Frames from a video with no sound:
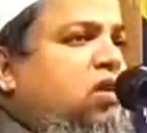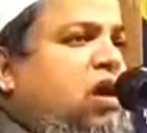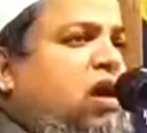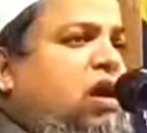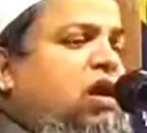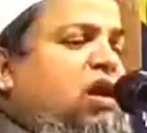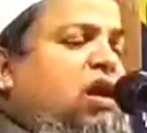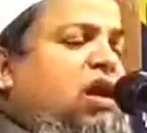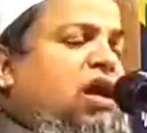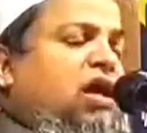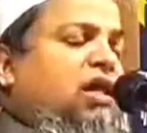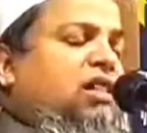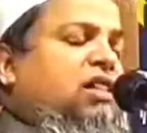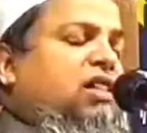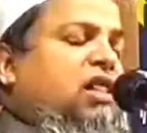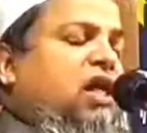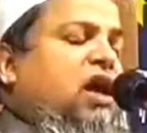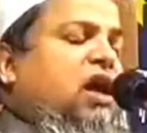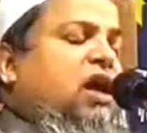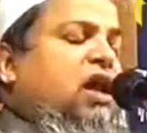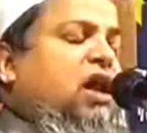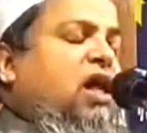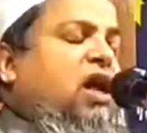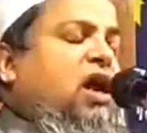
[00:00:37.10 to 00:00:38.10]
আল্লাহ
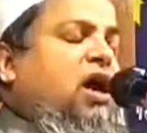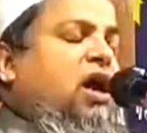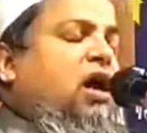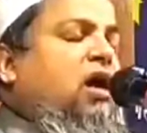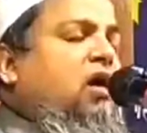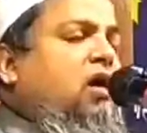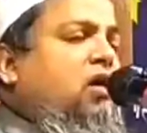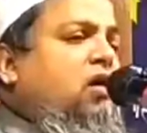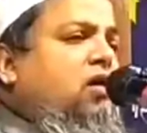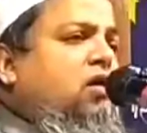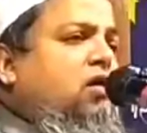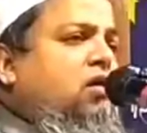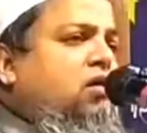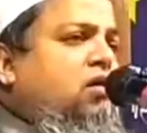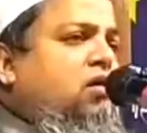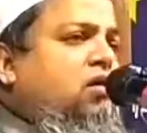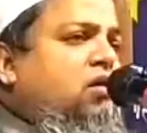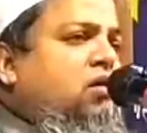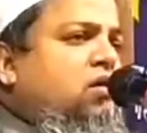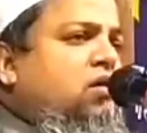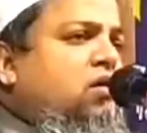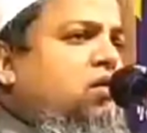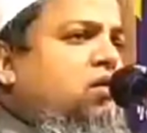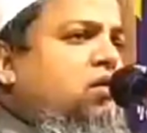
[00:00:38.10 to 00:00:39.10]
তালা
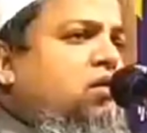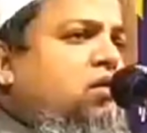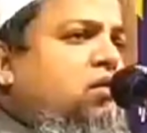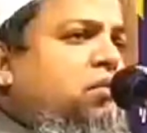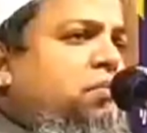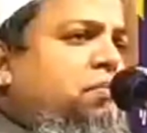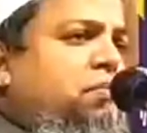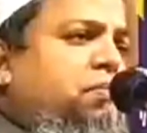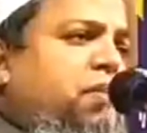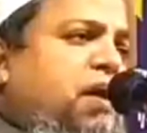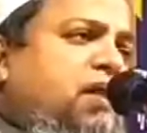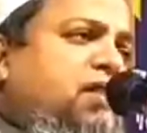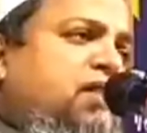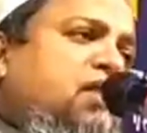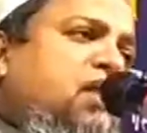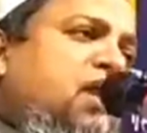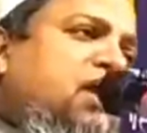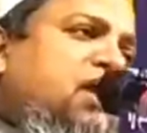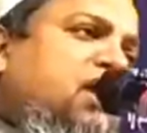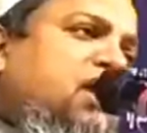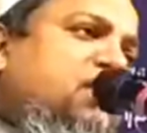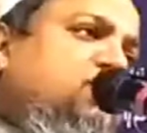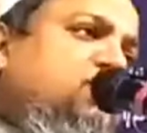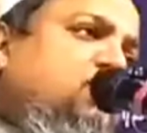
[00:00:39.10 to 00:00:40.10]

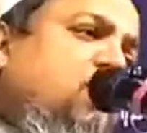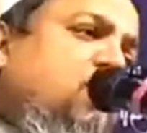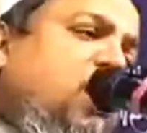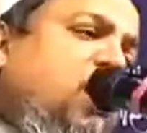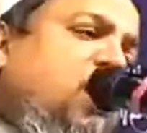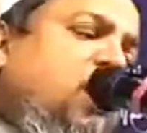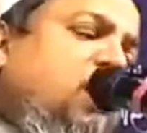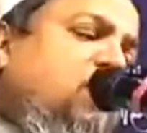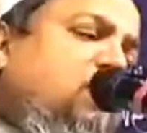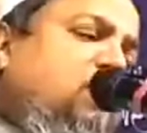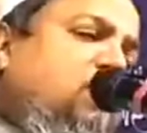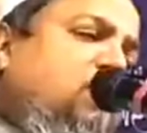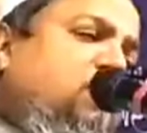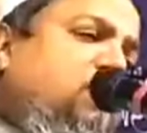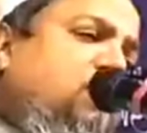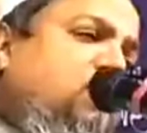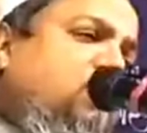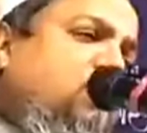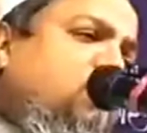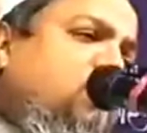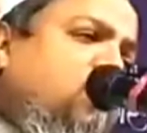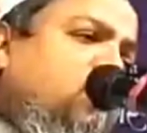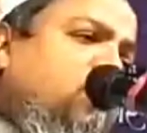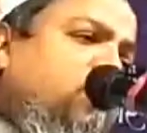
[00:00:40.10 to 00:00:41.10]
বান্দারে দোয়া
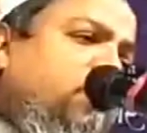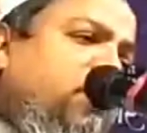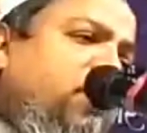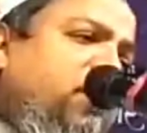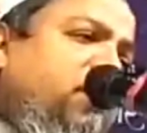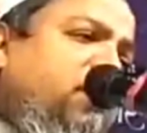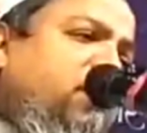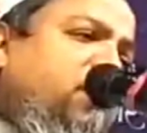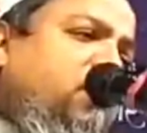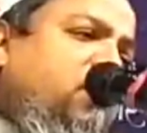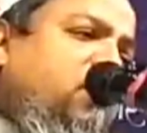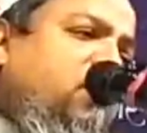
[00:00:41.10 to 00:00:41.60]
কবুল করবেন